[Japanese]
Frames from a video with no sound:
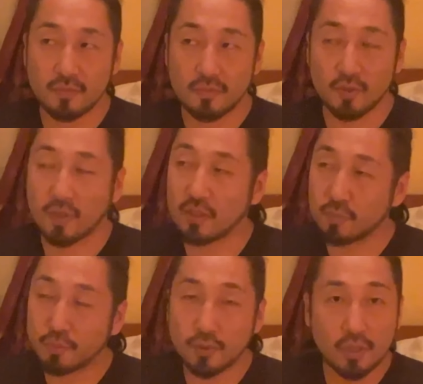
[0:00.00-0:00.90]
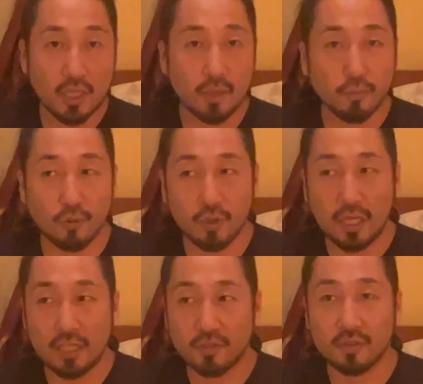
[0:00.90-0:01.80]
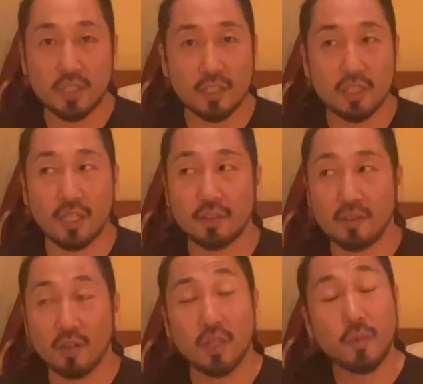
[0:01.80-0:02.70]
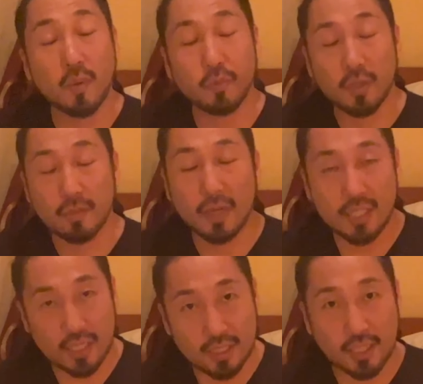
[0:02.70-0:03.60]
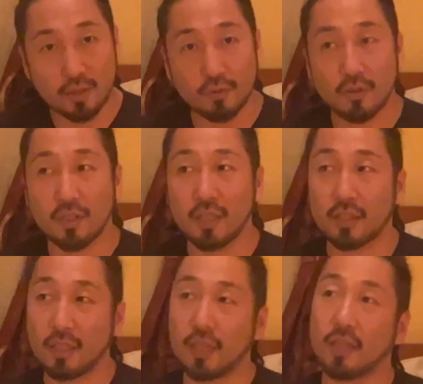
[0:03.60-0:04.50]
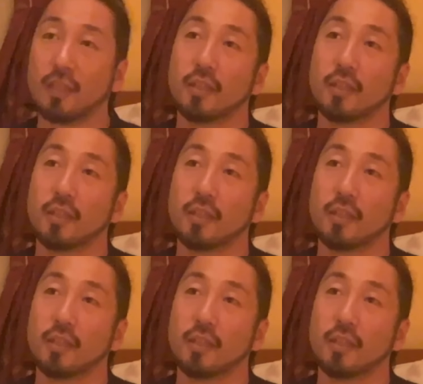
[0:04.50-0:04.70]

30分ぐらいでも外出禁止令って言ったらリビブに間に合わないってことになって